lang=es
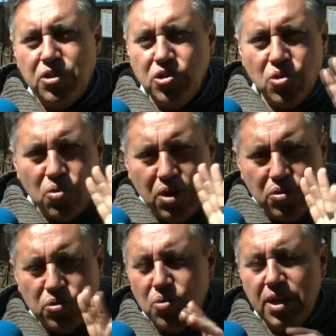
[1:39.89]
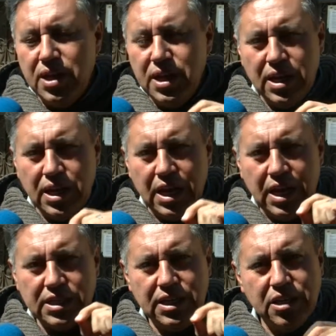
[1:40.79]
yo cuando estuve ahí en
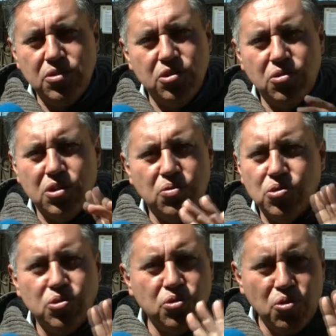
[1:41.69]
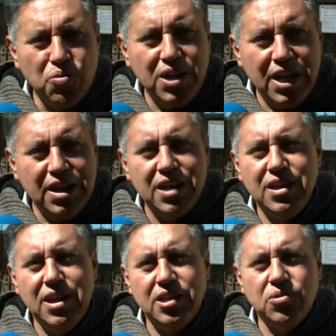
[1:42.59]
asignación de estos recursos no vi a nadie
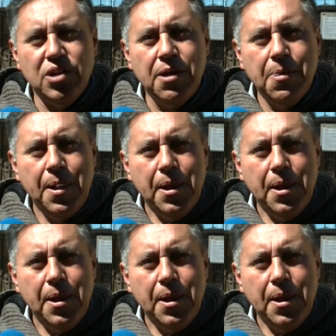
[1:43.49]
de la zona,